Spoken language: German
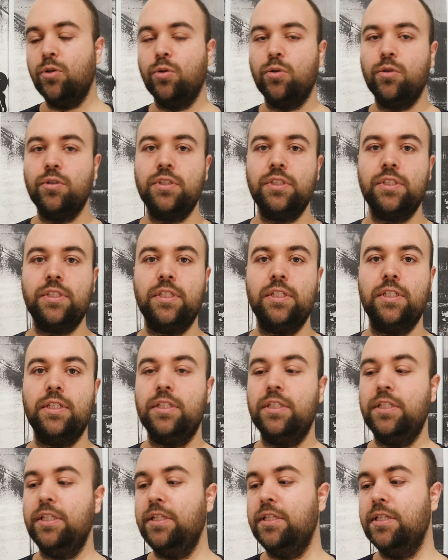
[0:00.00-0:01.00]
Und
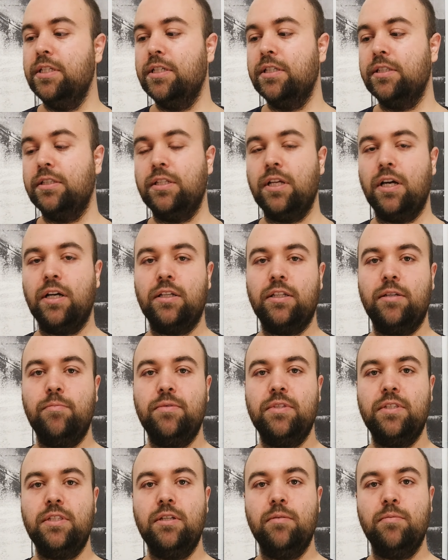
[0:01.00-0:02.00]
äh, die hier, da
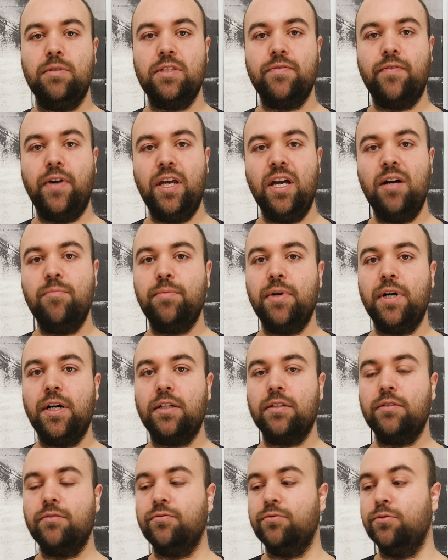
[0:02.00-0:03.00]
gibt es die im
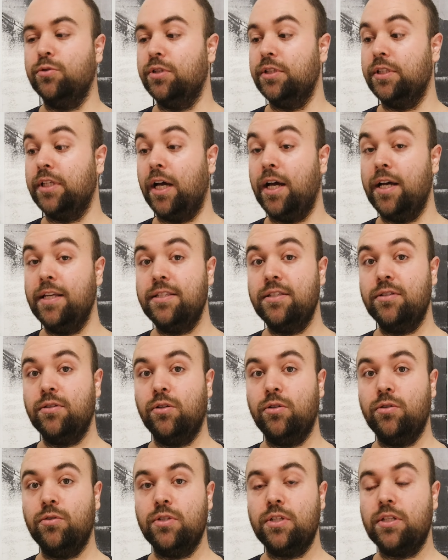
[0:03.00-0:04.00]
Zweierpack für 30
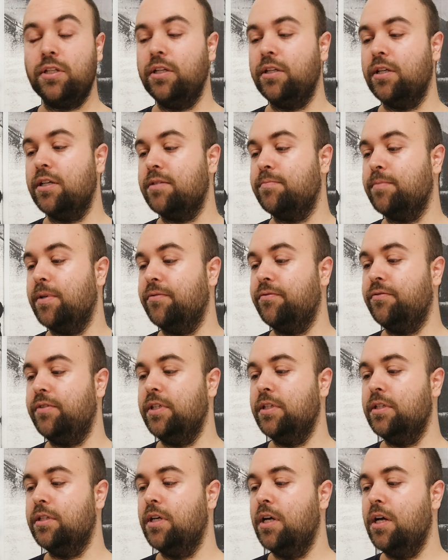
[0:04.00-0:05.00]
Euro, das klingt erstmal
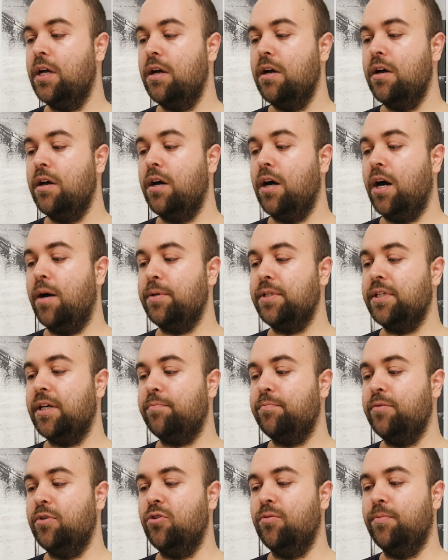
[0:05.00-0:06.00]
viel. Aber ich
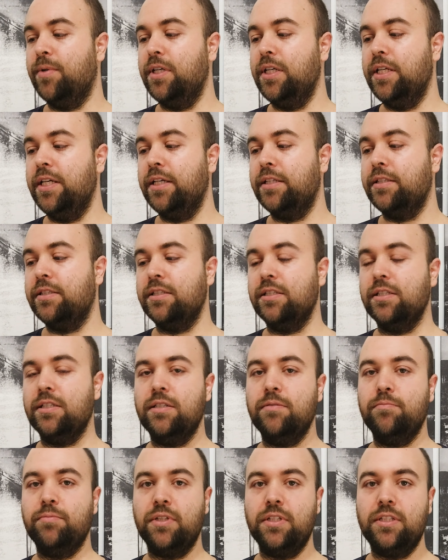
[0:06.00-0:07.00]
habe mir überlegt,
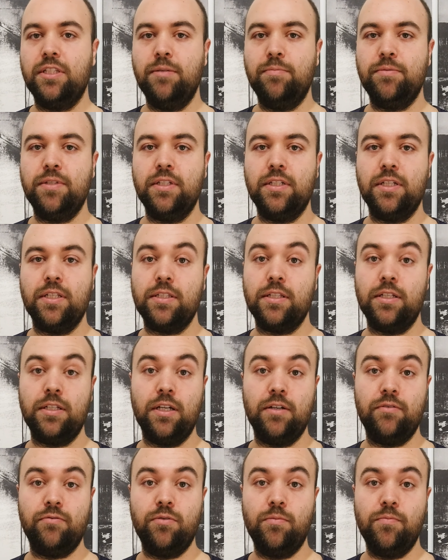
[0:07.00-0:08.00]
äh, im Prinzip sind das dann
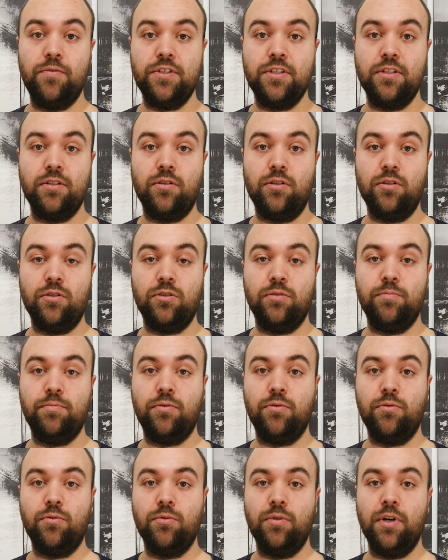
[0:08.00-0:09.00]
ja 15 Euro
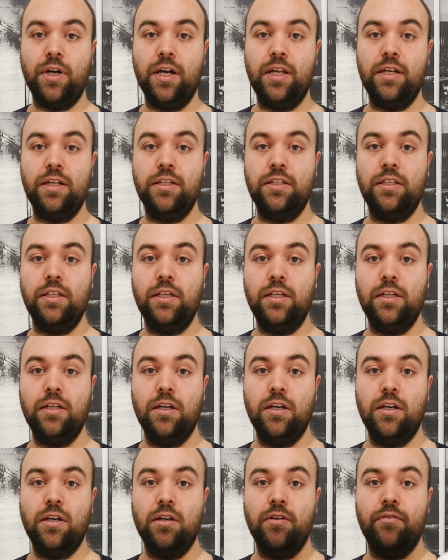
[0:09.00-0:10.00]
pro
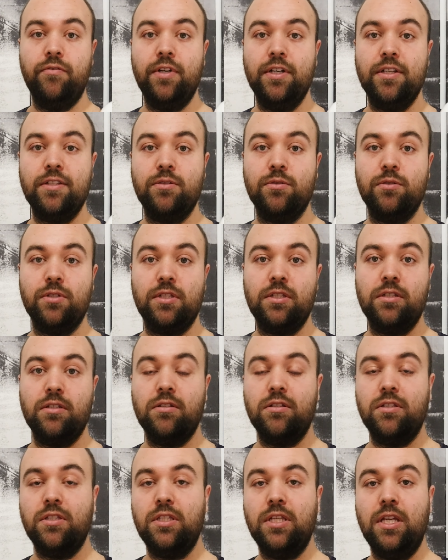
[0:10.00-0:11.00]
LED
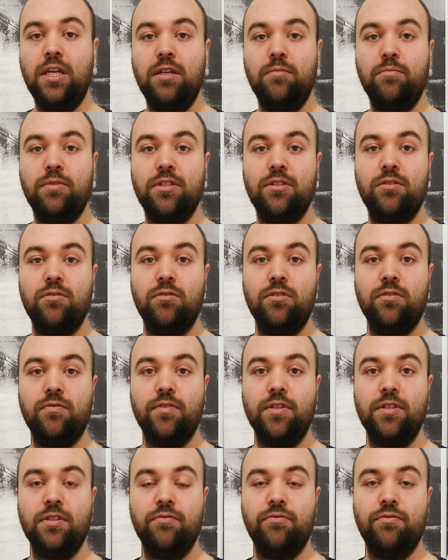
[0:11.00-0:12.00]
versus 10
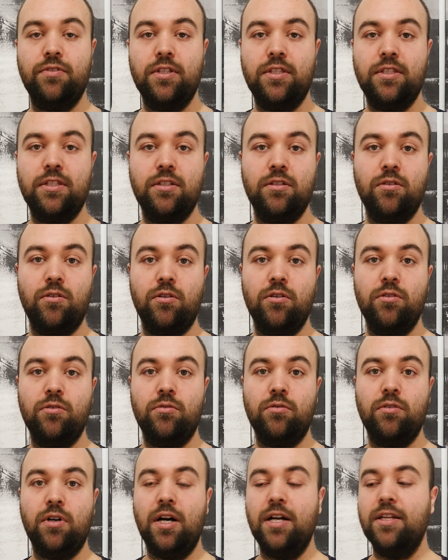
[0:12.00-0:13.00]
bzw. 14
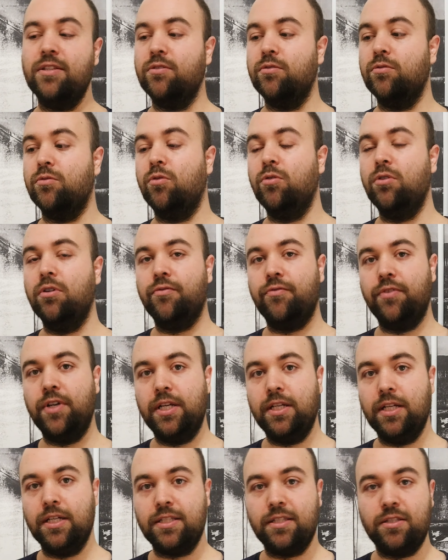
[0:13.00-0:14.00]
Euro, also
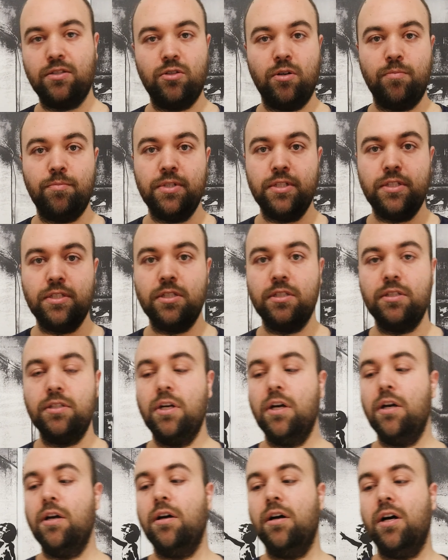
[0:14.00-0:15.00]
ungefähr das
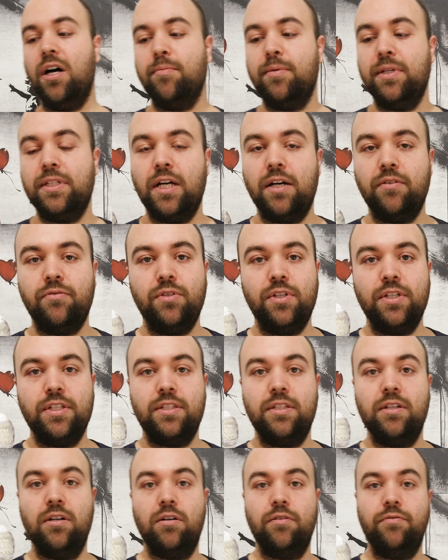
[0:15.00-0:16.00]
Doppelte. Aber dafür
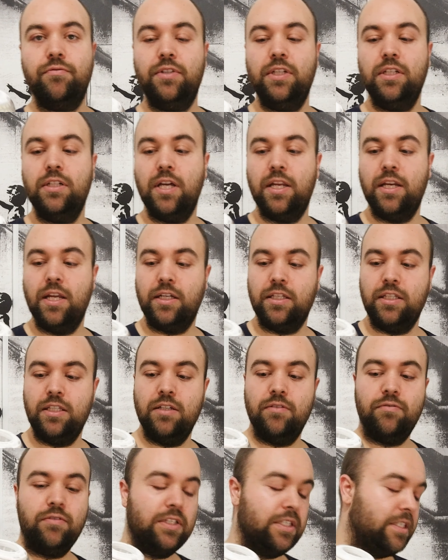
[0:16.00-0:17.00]
ist die auch viel
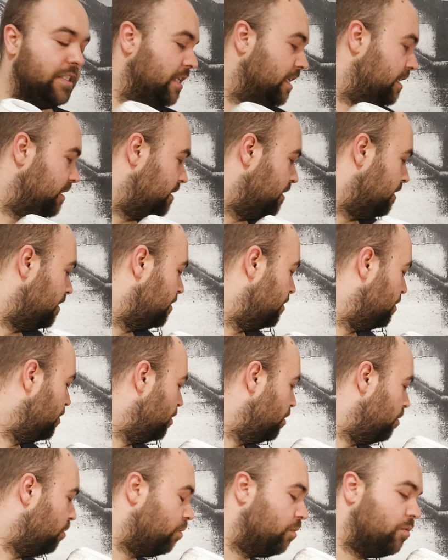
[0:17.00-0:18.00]
energieeffizienter
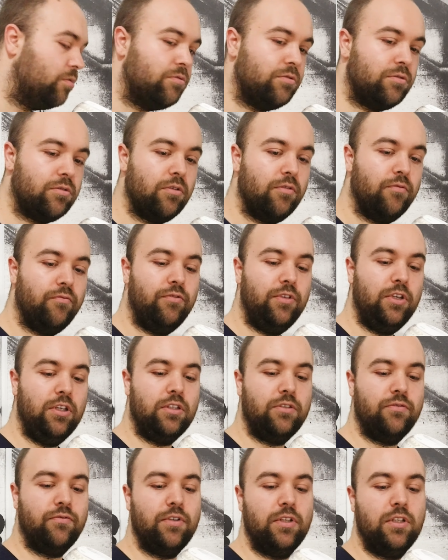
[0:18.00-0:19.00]
und wie
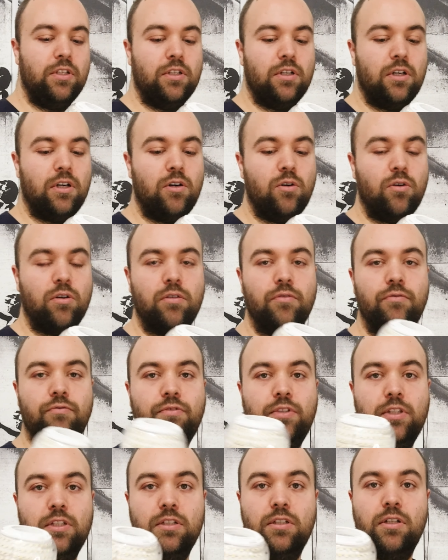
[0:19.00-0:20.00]
ich finde, auch
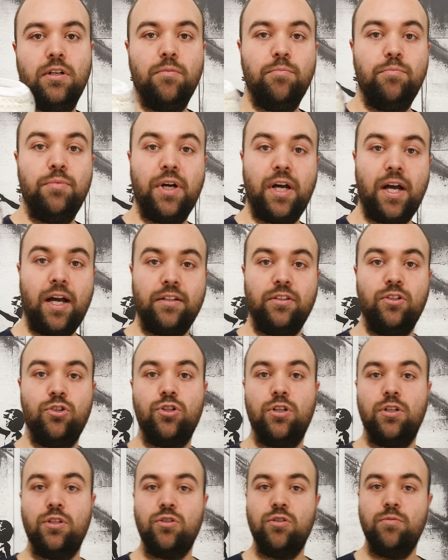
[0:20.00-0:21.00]
viel
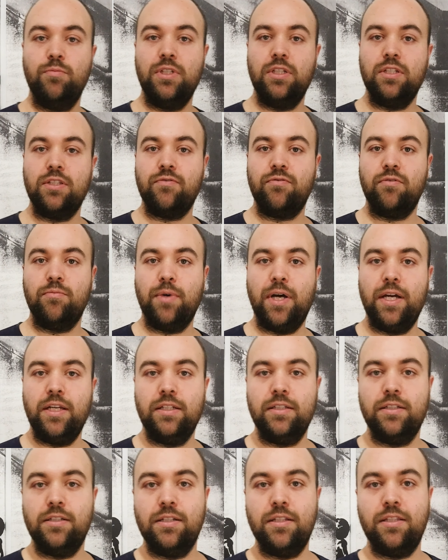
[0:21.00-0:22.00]
praktischer, zumindest für
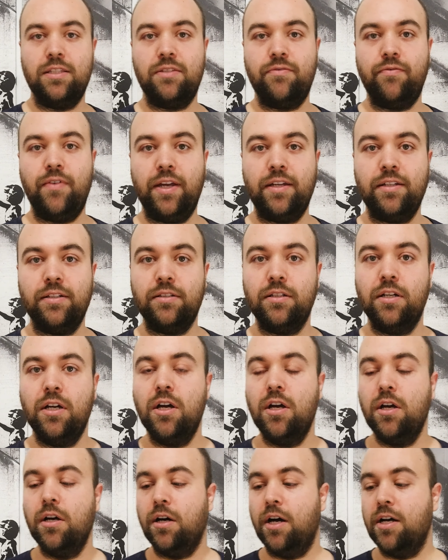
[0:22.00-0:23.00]
meine Zwecke.
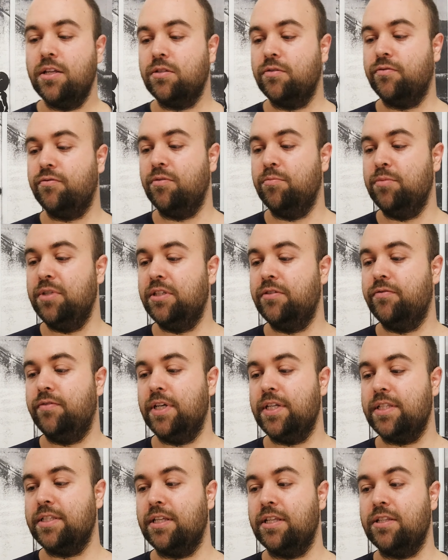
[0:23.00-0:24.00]
Also für mich
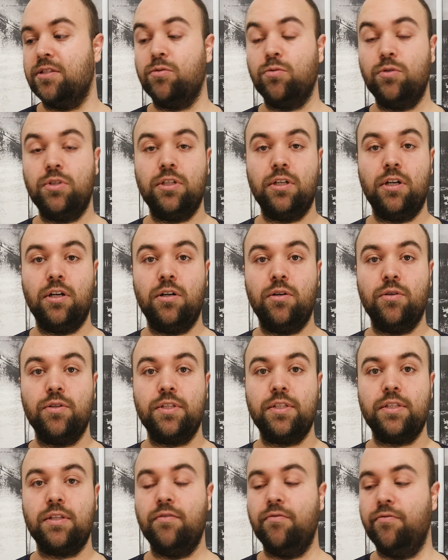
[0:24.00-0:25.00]
wäre es das
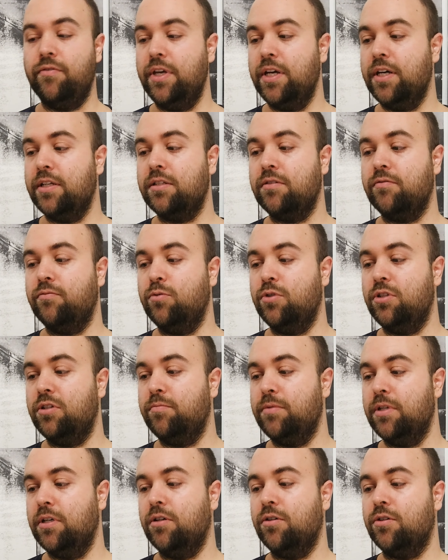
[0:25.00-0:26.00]
durchaus wert, würde
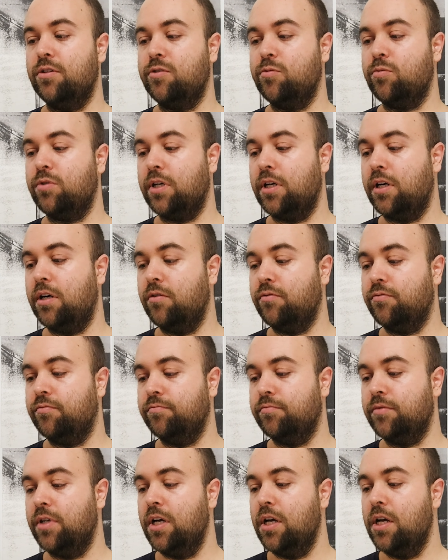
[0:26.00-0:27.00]
ich mir auch so
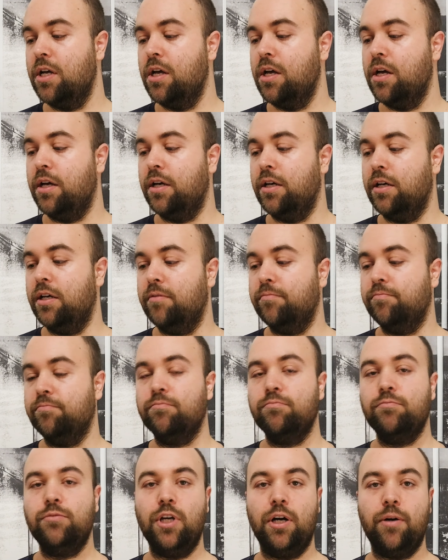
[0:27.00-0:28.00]
kaufen.
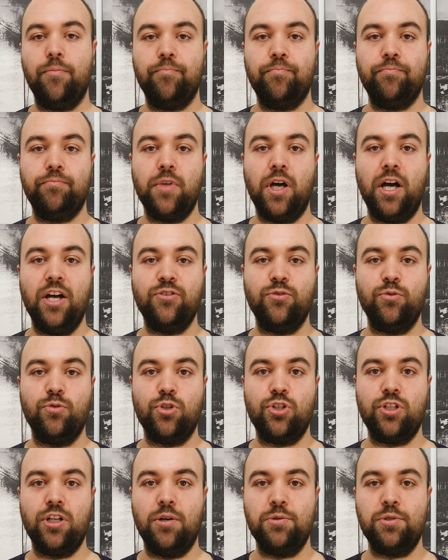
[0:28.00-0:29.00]
Ähm, ja,
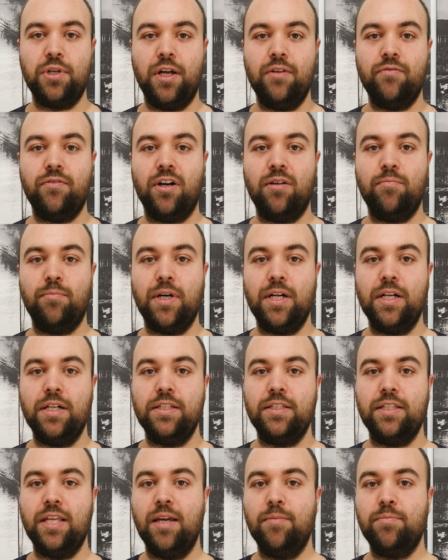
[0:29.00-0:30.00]
also schaut einfach
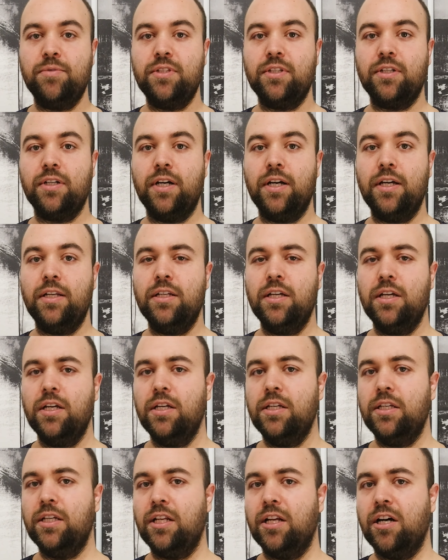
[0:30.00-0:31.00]
mal selbst rein.
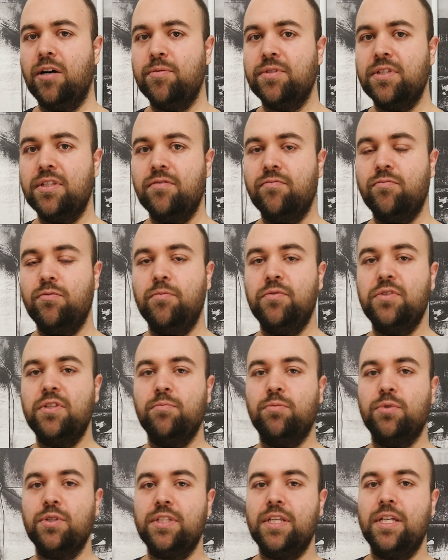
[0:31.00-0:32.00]
Ich glaube, es ist ein
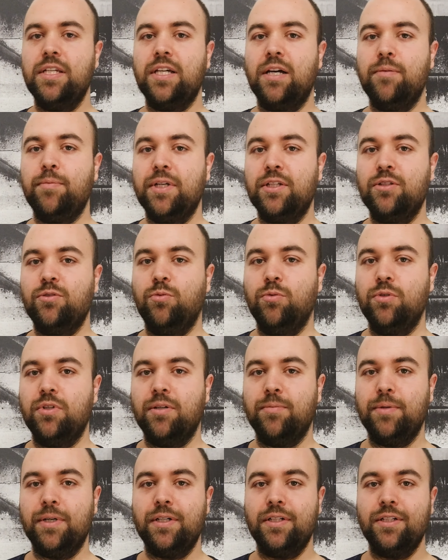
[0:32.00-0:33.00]
15%
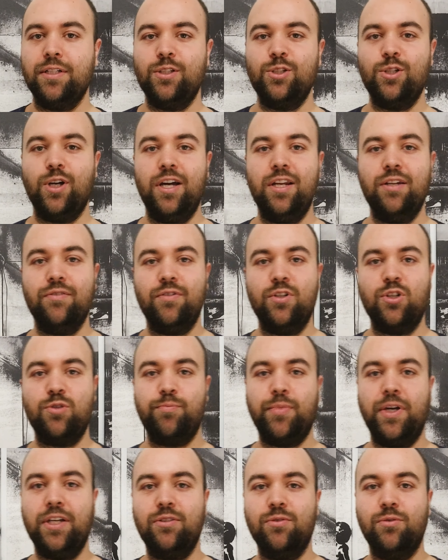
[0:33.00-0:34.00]
Rabattcode, aber keine
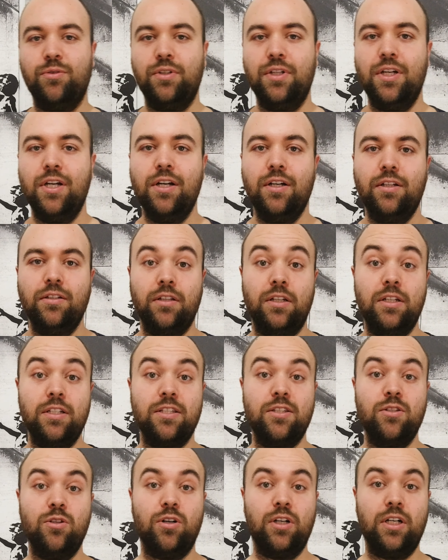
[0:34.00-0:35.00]
Versprechung. Dann
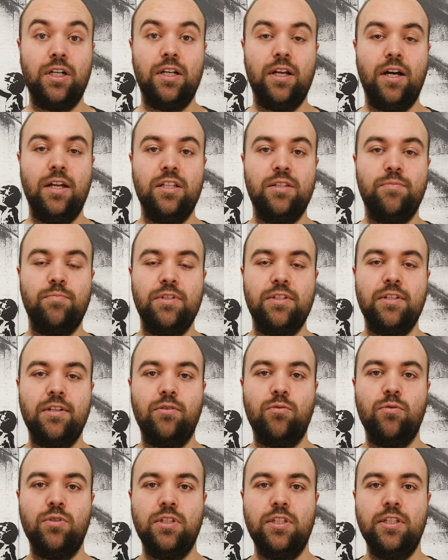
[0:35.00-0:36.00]
ist es noch ein kleines
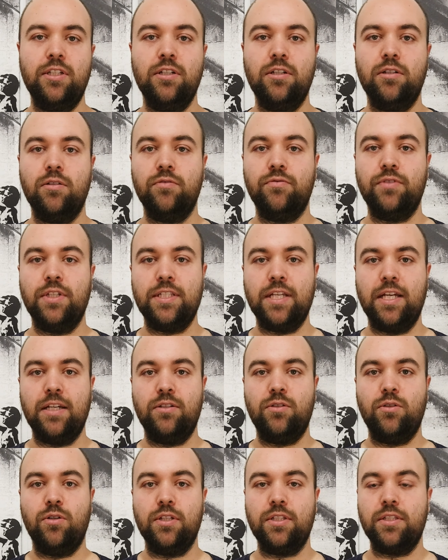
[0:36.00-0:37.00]
bisschen günstiger und
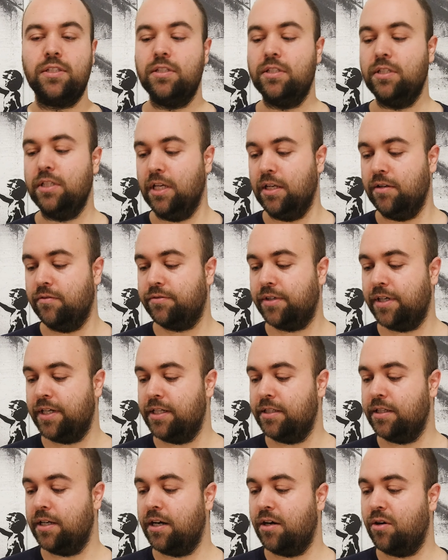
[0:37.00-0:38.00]
Versandkosten, die
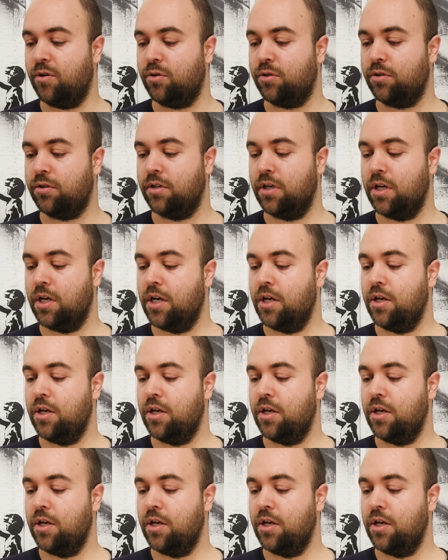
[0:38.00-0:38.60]
entfallen auch.